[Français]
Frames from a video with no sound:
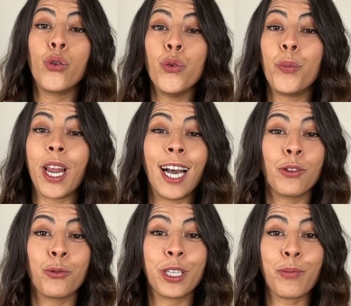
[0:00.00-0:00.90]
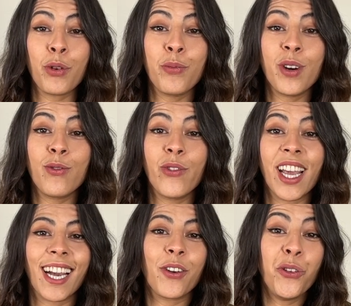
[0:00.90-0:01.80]
couple a tout simplement
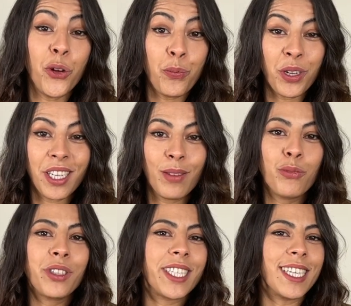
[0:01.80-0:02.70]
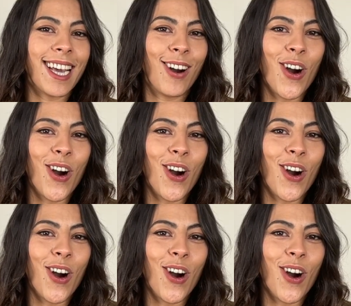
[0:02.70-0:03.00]
ouvert une petite boutique à